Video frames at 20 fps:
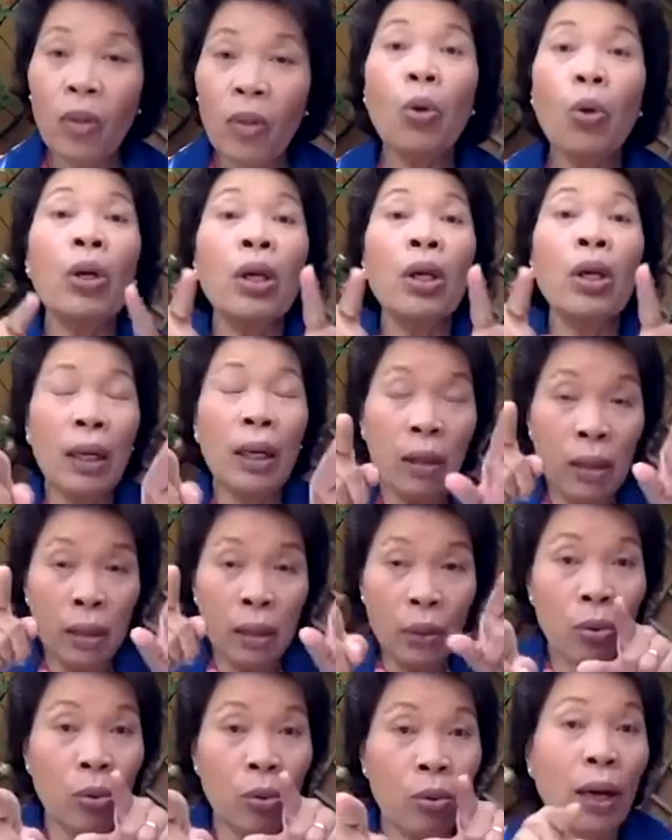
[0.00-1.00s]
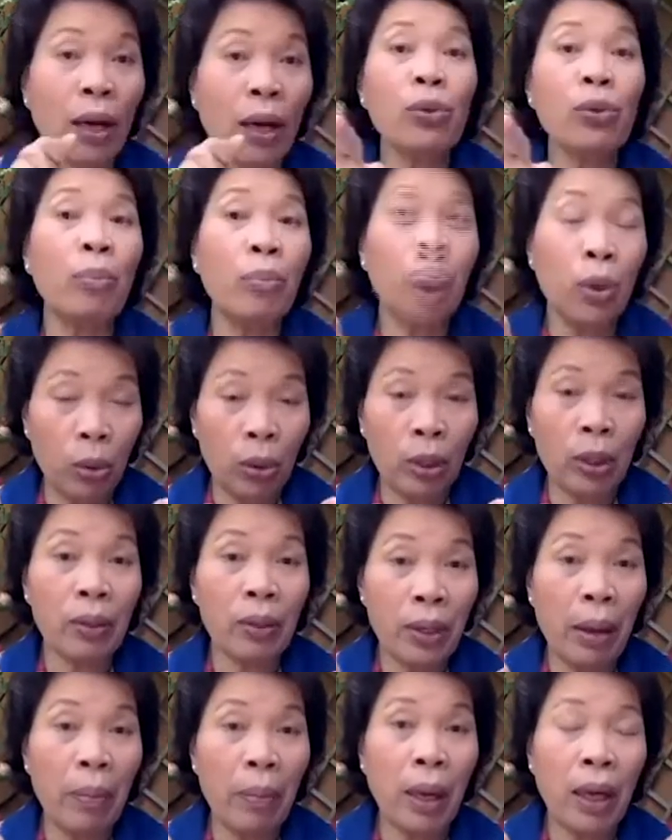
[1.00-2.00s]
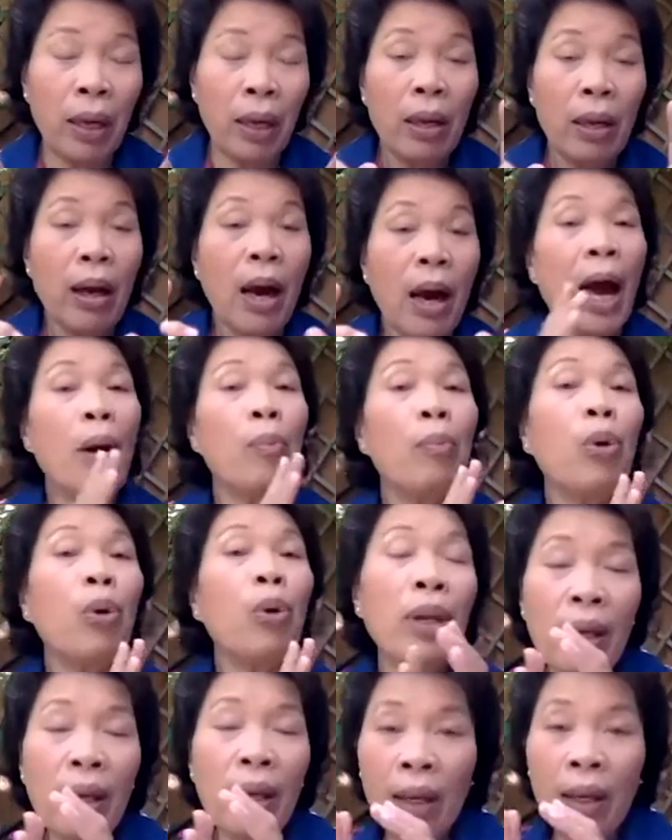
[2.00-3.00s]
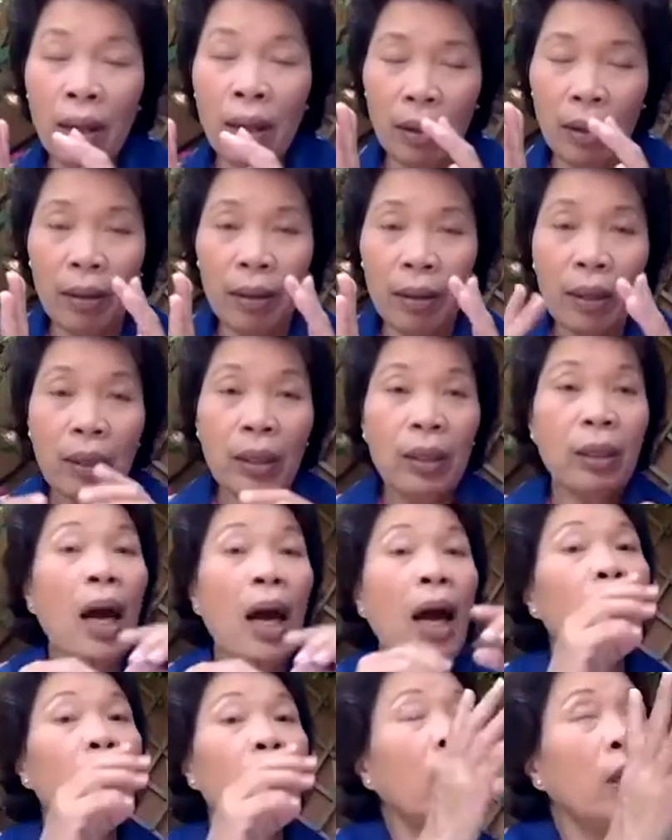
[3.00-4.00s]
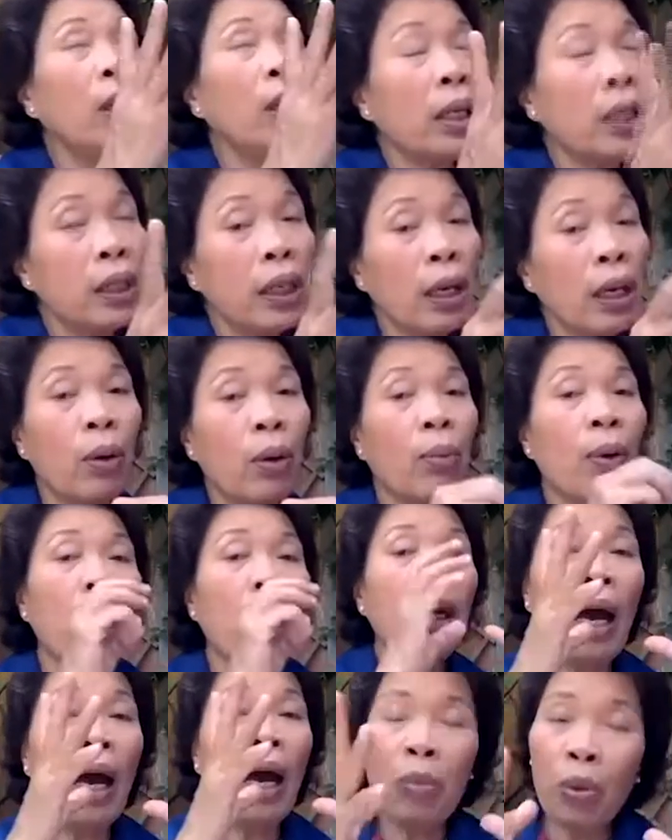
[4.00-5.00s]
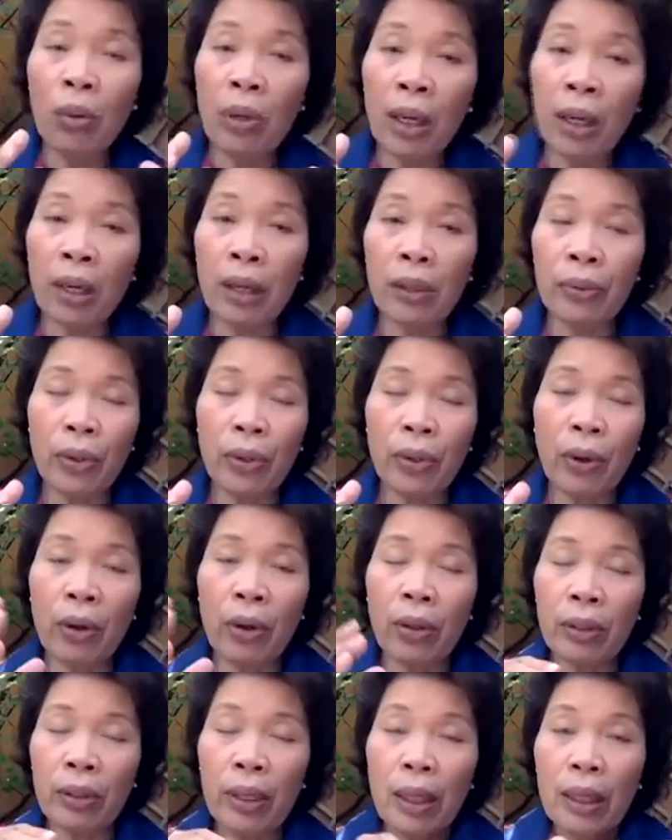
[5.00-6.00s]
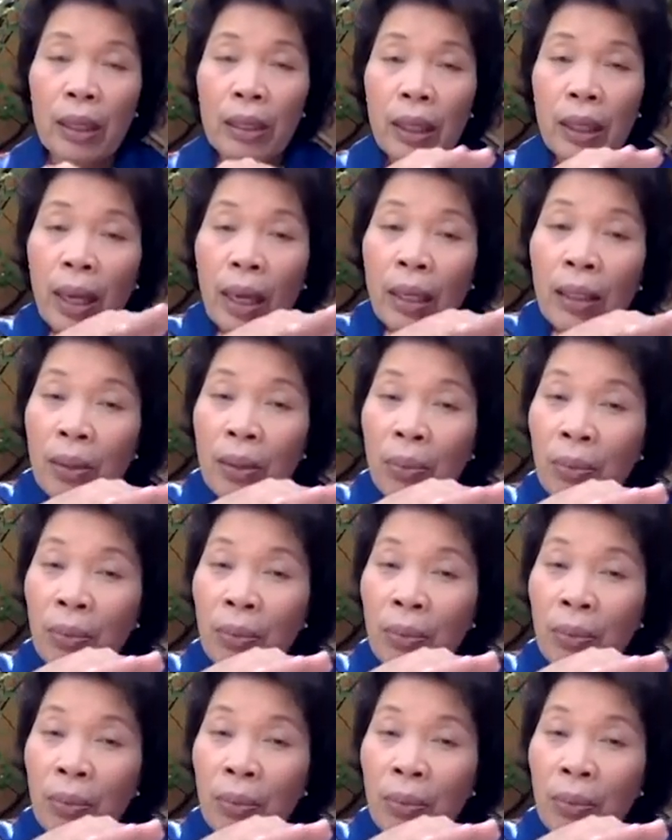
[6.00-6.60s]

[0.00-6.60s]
คนนั้นก็จะอยู่อย่างสมดุลเข้าใจไหมฮาร์โมนีคือฮาร์โมนีกับจักรวาลฮาร์โมนีกับซอสฉะนั้นชี